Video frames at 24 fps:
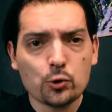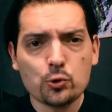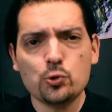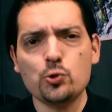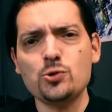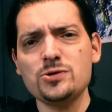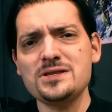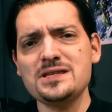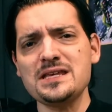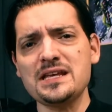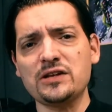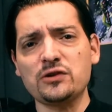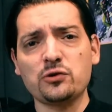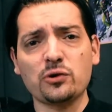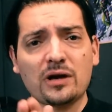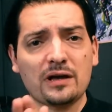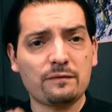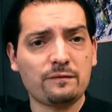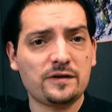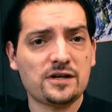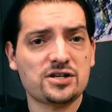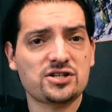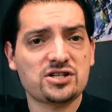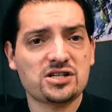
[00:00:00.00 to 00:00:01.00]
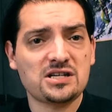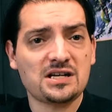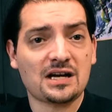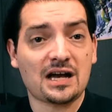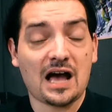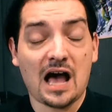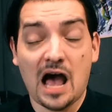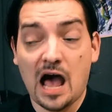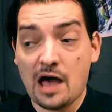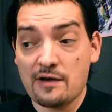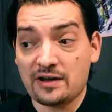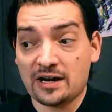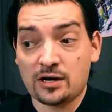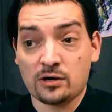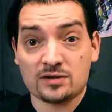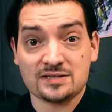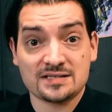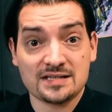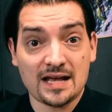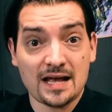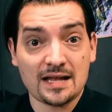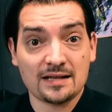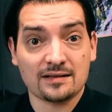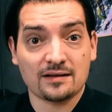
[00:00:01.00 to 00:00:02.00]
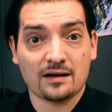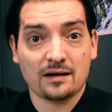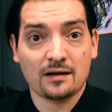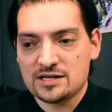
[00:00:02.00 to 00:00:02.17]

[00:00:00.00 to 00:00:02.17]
unique de réfléchir avec leurs aides,